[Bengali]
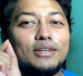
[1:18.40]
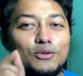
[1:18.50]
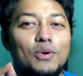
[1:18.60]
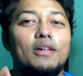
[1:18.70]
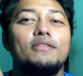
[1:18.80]

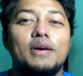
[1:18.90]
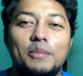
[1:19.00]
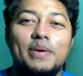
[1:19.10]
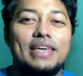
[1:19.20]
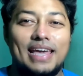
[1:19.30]
12
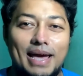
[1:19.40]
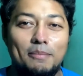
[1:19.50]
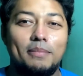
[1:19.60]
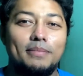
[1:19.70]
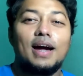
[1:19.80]
p.m.
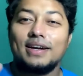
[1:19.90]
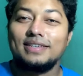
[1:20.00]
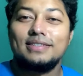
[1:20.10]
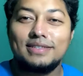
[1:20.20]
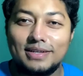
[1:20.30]
আরেকটা
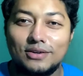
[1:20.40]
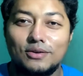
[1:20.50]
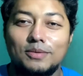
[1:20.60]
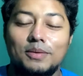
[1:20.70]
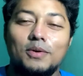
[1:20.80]
জিনিস শেয়ার
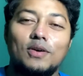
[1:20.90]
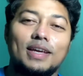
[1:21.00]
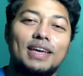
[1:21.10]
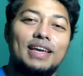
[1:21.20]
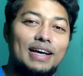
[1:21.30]
করবো আমরা
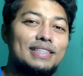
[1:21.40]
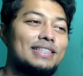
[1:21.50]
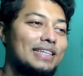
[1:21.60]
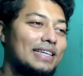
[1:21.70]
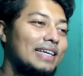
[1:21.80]
অনেকেই
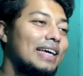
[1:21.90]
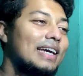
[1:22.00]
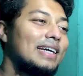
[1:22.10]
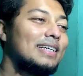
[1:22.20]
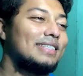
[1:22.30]
আছি
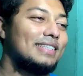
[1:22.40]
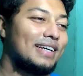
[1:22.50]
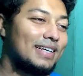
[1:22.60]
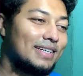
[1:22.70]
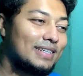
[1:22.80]

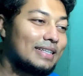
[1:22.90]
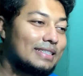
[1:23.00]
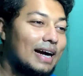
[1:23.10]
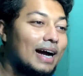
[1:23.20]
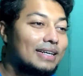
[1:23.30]
যারা রাত
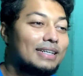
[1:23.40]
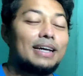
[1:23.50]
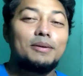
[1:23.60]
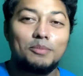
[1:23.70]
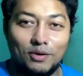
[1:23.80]

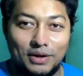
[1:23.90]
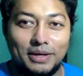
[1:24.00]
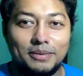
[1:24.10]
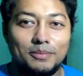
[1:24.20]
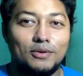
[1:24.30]
আটটার পরে
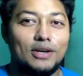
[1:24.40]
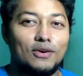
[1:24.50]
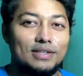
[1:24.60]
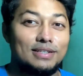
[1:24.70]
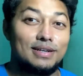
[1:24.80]
মনে
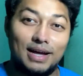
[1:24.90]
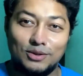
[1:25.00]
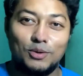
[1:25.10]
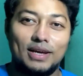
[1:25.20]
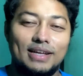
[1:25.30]
করে যে রাত
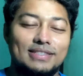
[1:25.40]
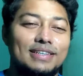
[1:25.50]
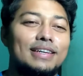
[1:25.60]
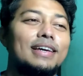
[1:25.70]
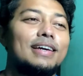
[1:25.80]
হয়ে গেছে
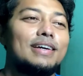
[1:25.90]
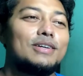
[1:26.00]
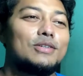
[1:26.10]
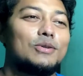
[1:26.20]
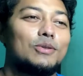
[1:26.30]

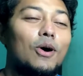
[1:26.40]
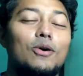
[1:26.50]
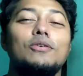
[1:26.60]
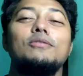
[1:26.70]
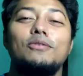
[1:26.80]
সো
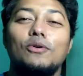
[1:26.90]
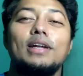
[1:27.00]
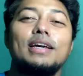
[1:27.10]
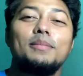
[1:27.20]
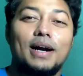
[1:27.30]
তখন
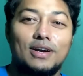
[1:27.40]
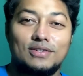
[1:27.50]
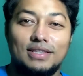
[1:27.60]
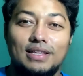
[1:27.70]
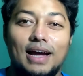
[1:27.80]
ফোনে বা কারোর
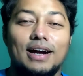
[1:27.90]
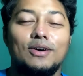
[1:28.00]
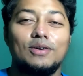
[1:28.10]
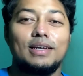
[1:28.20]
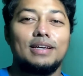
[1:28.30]
সাথে দেখা
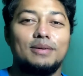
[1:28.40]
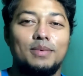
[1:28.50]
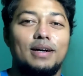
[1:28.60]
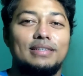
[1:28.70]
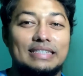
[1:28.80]
হলে
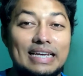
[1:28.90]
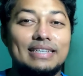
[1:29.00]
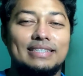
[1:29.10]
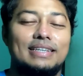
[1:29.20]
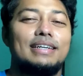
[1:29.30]
বা
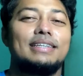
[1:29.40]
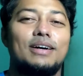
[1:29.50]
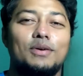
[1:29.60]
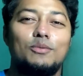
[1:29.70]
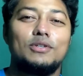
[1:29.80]
টেক্সটে
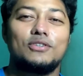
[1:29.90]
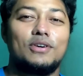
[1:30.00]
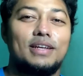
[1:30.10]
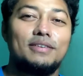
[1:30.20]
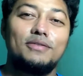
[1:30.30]
কাউকে উইশ
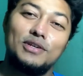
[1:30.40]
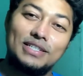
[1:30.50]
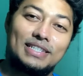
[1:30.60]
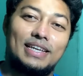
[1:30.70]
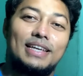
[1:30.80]
করে ফার্স্ট
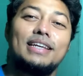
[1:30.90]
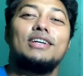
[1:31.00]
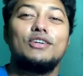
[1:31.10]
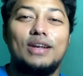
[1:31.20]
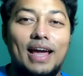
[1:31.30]
ডেই
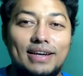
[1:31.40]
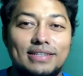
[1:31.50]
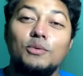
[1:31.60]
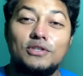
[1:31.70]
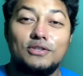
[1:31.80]
গুড নাইট
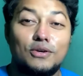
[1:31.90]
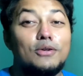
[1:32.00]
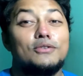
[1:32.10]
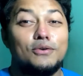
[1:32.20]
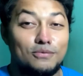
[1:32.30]
উইচ ইজ
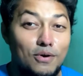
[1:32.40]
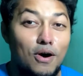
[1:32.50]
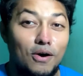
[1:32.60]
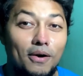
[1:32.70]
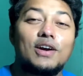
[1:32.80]
অলসো রং
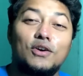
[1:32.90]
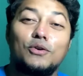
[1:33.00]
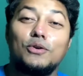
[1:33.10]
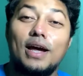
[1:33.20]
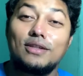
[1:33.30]
কারণ
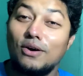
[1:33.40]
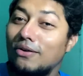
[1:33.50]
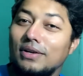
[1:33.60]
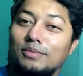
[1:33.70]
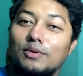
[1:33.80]
গুড নাইট
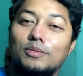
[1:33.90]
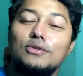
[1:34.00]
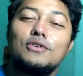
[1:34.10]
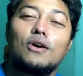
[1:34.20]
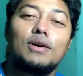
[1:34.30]
তখনই বলবো
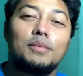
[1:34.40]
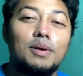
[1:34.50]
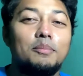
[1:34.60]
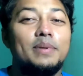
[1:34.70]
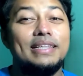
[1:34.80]
যখন আমরা
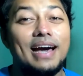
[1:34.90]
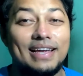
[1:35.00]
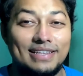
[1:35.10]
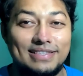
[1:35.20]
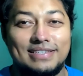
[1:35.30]
বিদায়
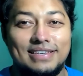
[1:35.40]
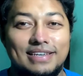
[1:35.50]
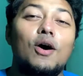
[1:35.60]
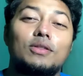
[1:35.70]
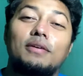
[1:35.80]
নিচ্ছি
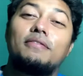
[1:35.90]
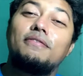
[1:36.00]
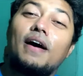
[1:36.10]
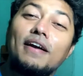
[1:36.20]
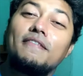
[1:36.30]
অতএব
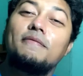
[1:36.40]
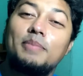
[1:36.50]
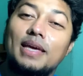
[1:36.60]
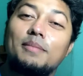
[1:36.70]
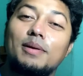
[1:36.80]
ফাইভ পি
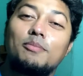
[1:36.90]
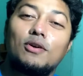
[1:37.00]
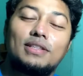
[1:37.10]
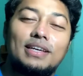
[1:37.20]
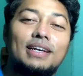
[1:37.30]
এমের এর পর
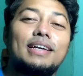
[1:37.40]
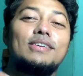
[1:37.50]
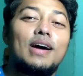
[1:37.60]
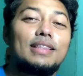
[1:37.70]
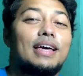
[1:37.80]
থেকে
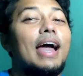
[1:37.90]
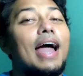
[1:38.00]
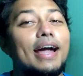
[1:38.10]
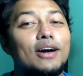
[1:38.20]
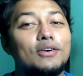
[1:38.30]
রাত
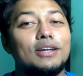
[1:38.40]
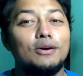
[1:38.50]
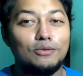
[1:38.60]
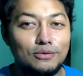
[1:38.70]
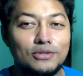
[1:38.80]
এগারোটা
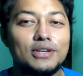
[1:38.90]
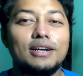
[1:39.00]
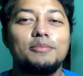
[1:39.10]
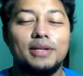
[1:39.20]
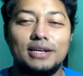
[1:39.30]
উনষাট
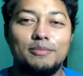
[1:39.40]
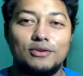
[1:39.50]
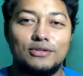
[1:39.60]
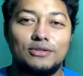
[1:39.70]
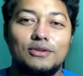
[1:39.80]
মিনিট
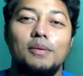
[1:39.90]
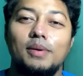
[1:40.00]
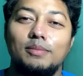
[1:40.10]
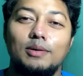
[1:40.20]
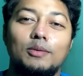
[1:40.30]
পর্যন্ত আমরা
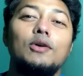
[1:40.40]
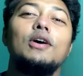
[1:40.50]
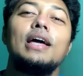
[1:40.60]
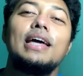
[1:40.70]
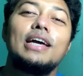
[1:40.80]
বলবো
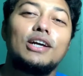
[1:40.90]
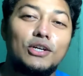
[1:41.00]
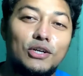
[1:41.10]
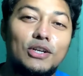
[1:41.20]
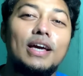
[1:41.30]
গুড